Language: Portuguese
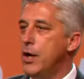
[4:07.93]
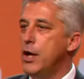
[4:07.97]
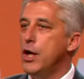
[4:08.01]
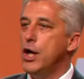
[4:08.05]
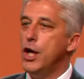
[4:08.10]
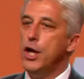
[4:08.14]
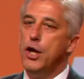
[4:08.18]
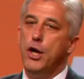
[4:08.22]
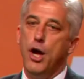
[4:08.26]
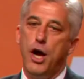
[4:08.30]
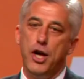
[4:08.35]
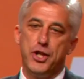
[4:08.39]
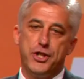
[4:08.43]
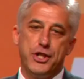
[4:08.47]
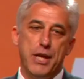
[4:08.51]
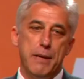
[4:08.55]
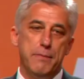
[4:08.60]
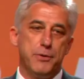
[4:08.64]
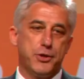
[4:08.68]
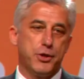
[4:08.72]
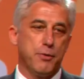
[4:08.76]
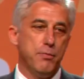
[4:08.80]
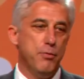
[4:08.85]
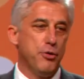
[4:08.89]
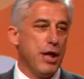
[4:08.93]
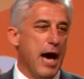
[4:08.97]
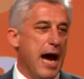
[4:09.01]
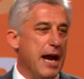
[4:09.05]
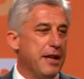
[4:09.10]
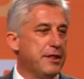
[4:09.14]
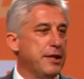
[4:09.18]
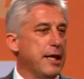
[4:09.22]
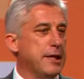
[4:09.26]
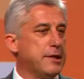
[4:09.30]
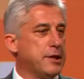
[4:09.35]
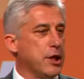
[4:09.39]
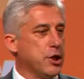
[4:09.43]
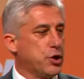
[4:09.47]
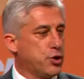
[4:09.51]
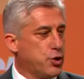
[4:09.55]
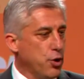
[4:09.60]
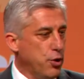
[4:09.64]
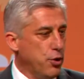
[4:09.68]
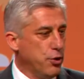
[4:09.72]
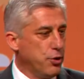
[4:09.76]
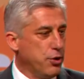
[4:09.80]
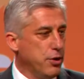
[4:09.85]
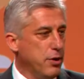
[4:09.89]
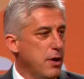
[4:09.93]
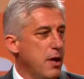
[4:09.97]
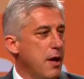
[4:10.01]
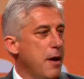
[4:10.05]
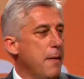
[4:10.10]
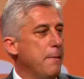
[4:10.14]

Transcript: e nós temos que mudar de atitude